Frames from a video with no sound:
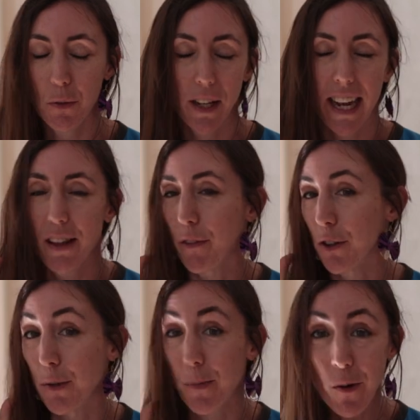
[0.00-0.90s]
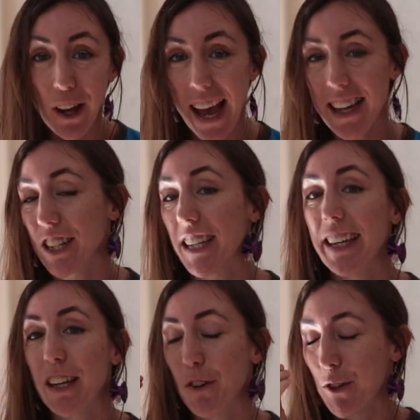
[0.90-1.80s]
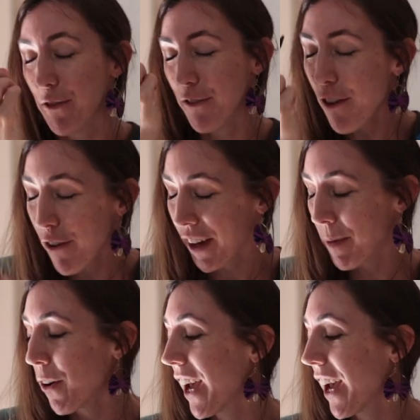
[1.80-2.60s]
sur lesquelles il faut que je m'engage et que je veux vraiment